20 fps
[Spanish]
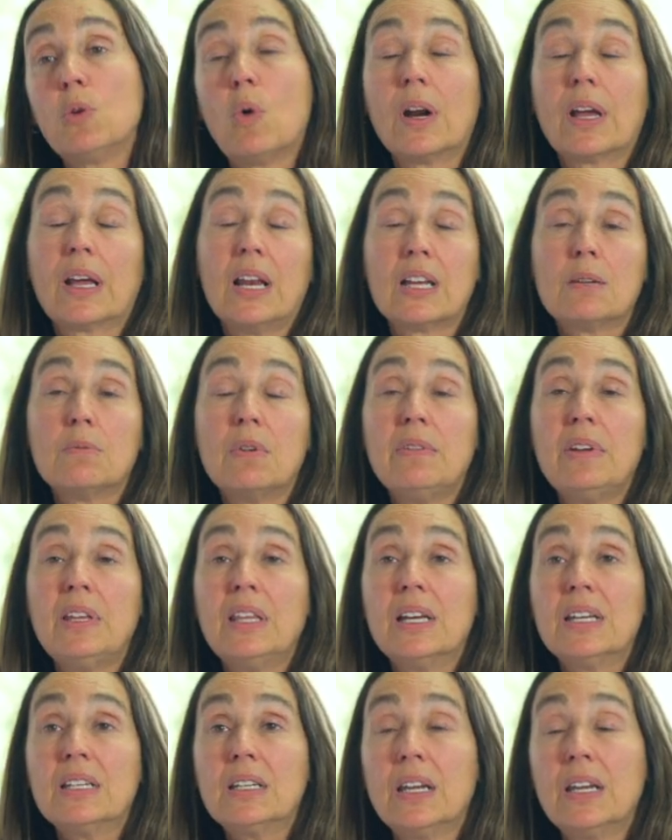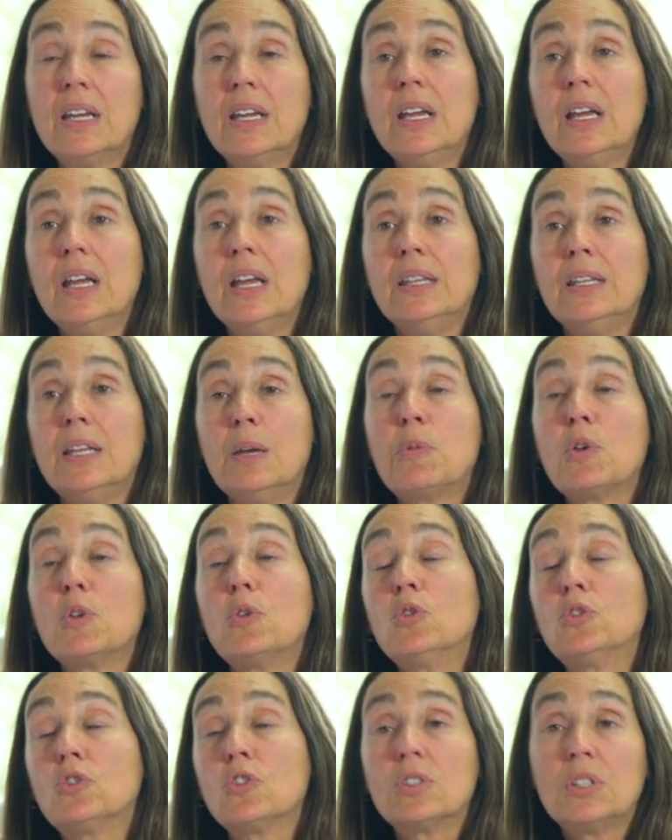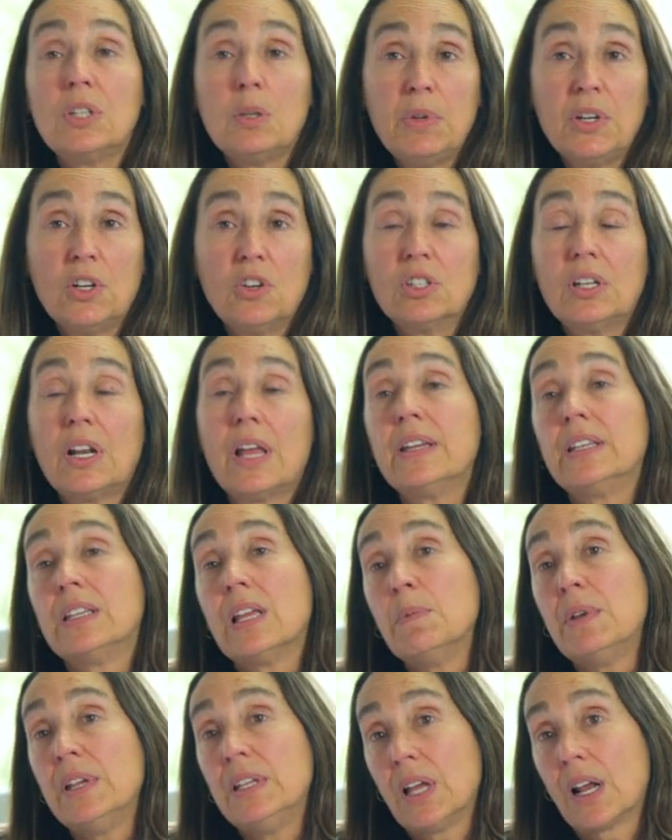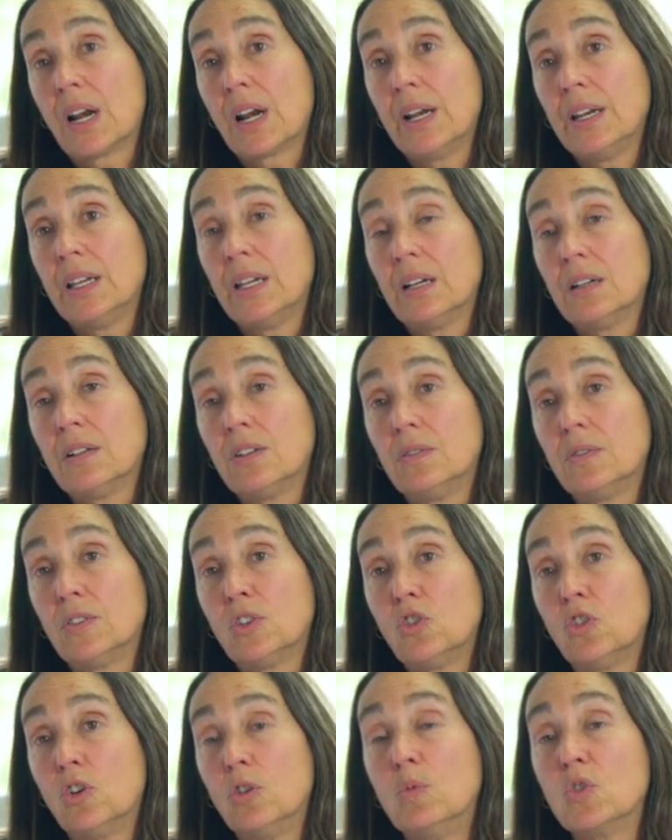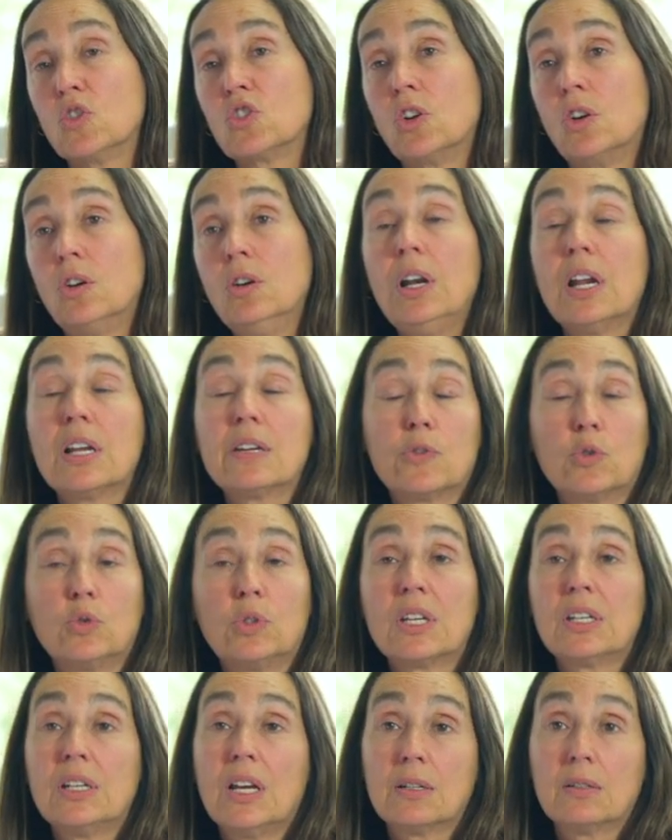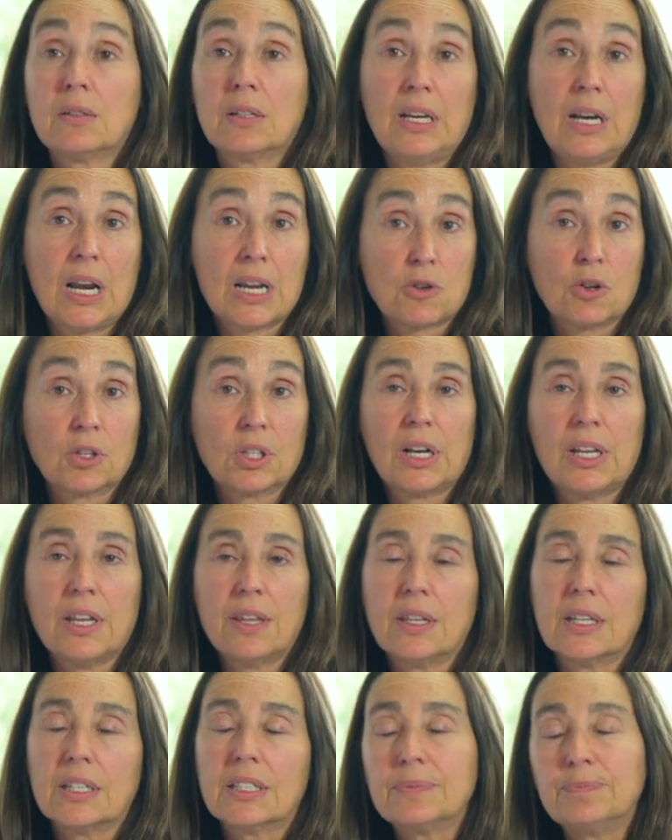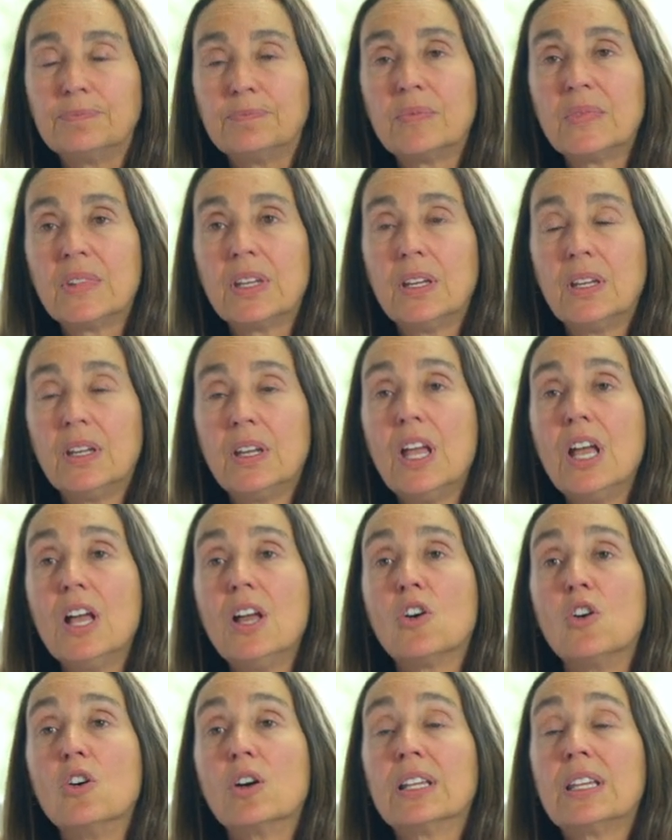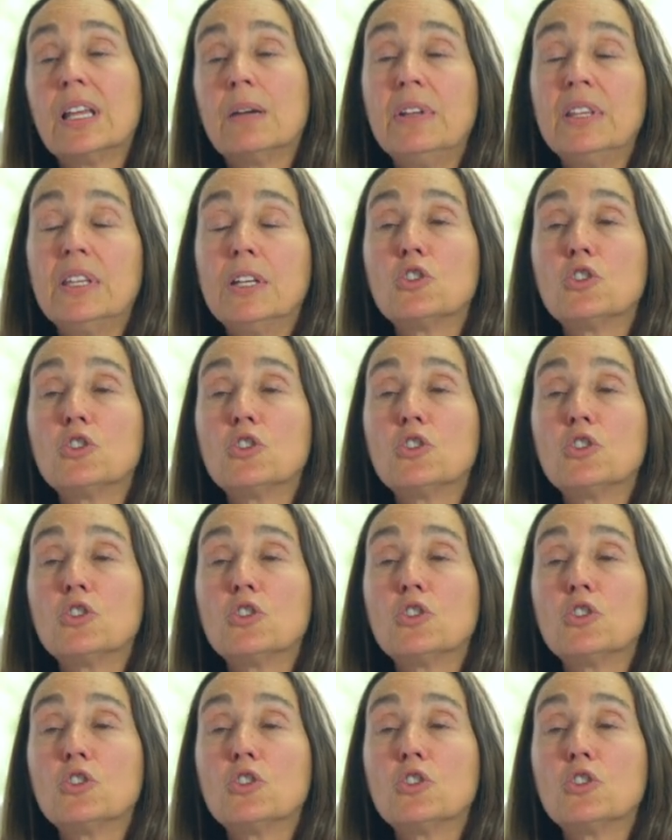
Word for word: igual que las bebidas, de productos típicos de la dieta mediterránea, como son las frutas y las, y las hortalizas. Concretamente